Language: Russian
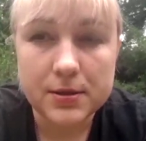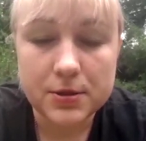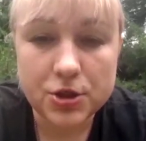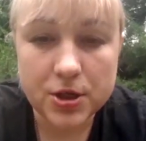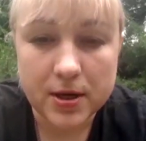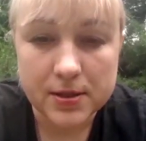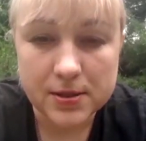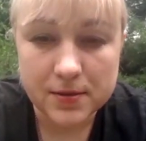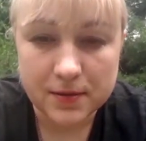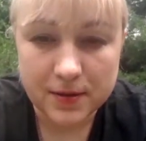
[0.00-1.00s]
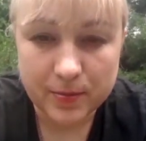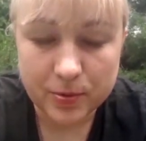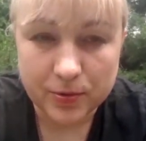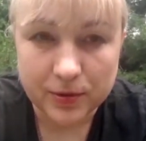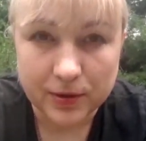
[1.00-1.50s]
сейчас
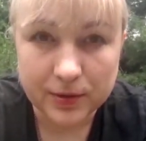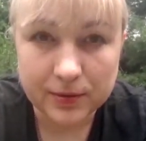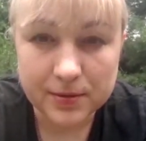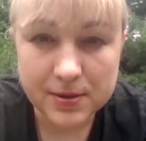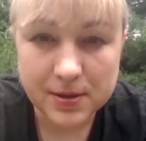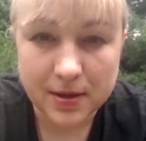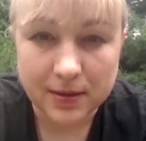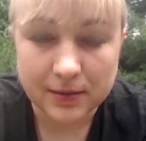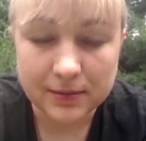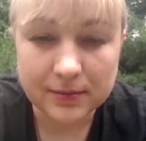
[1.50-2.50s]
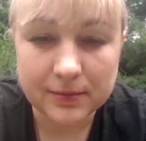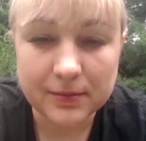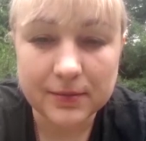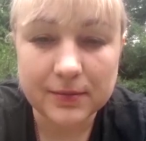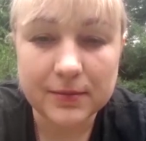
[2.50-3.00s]
ребенок стал
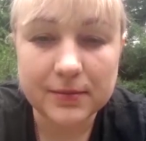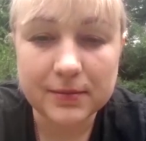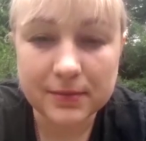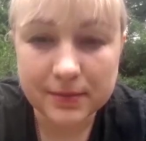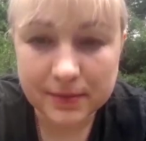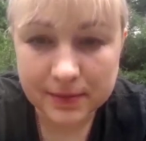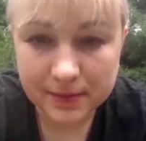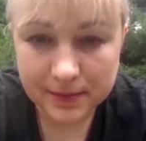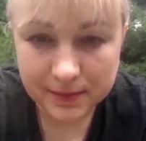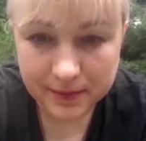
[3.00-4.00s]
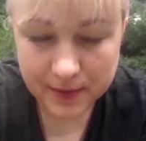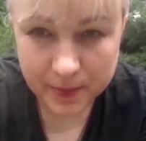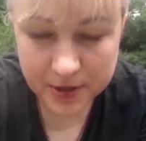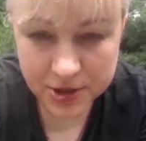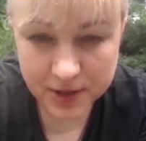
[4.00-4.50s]
э,
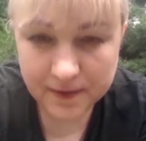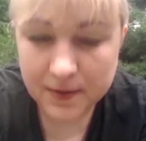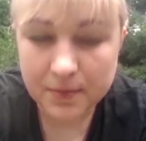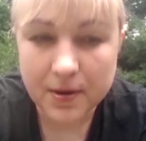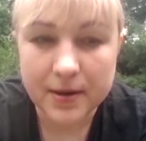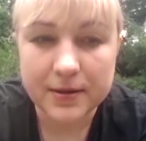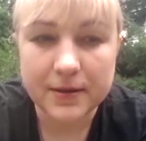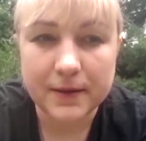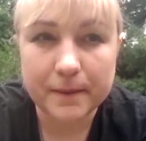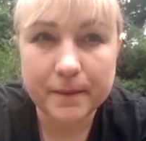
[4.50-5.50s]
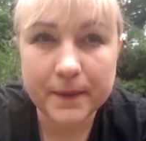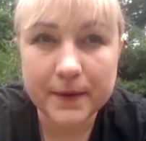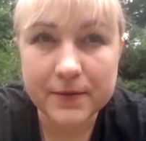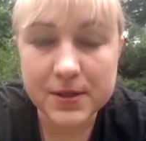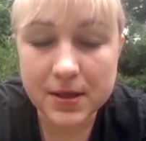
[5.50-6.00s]
обращать внимание,
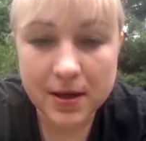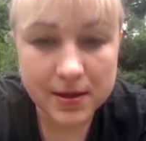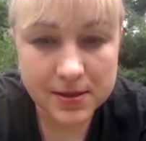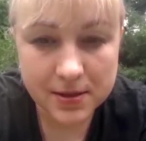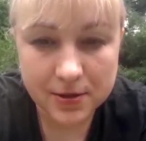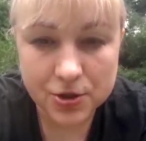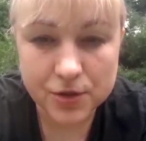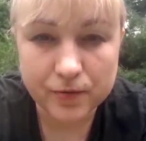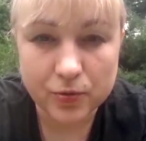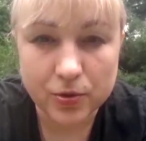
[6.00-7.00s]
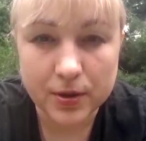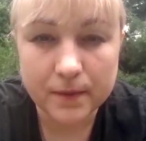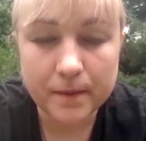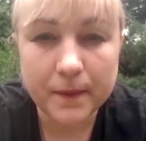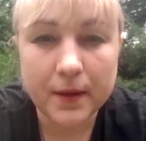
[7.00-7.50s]
взгляд стал живой,
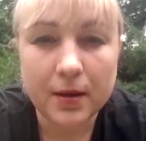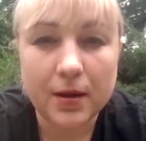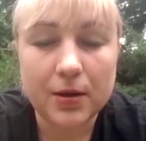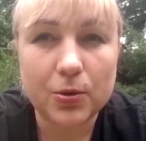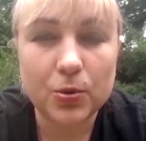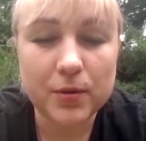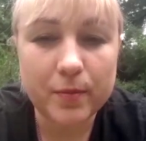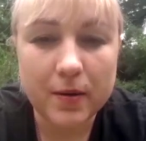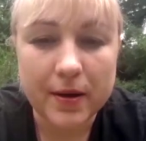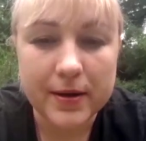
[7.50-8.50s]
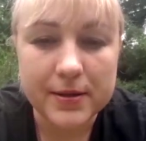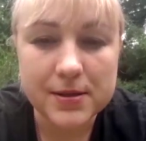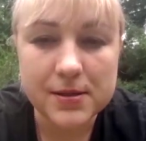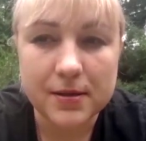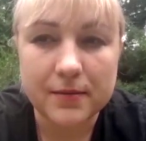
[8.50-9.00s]

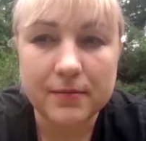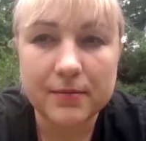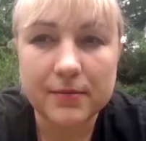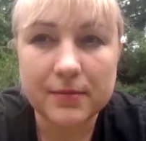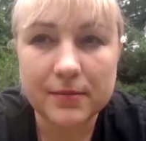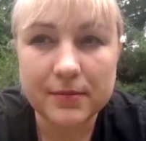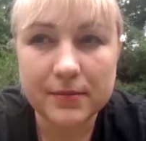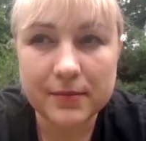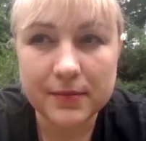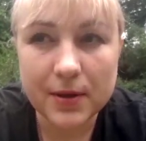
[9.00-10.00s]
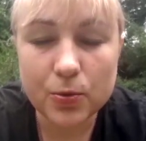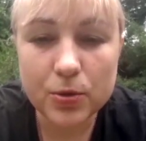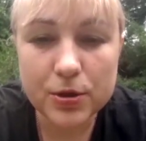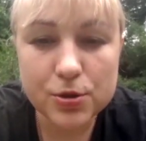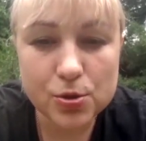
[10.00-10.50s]
улыбается, на
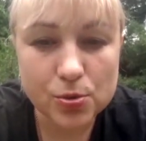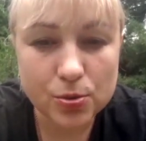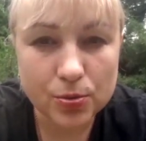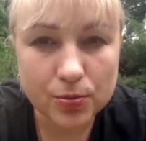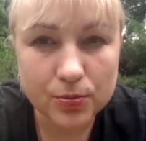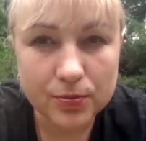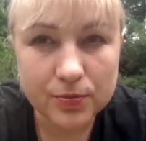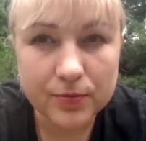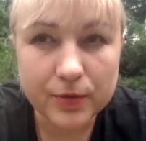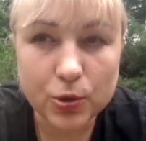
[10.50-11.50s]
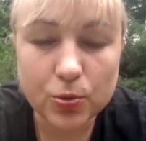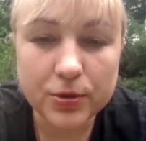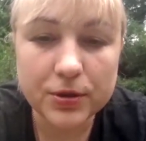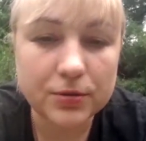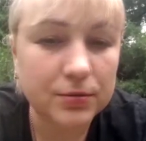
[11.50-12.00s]
улицу
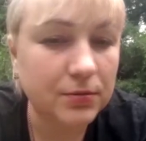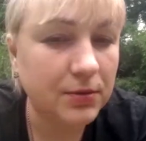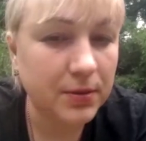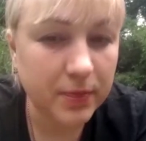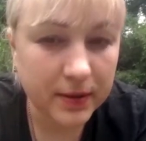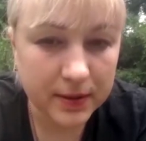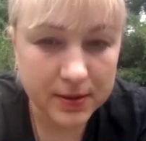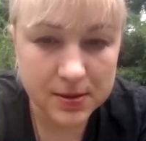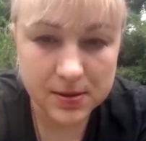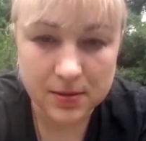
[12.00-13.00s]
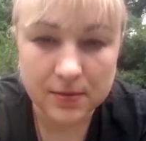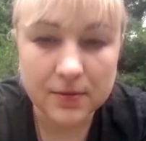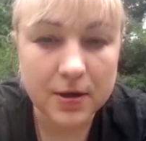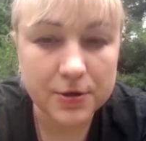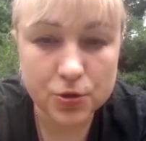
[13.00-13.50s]
выходит, не боится.
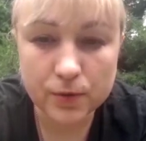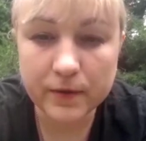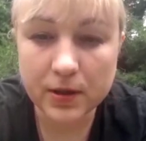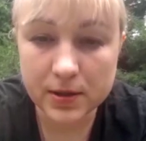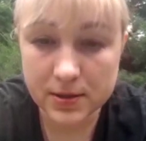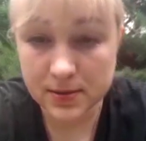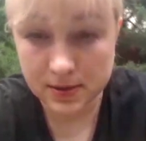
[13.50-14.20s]
Раньше он выходил,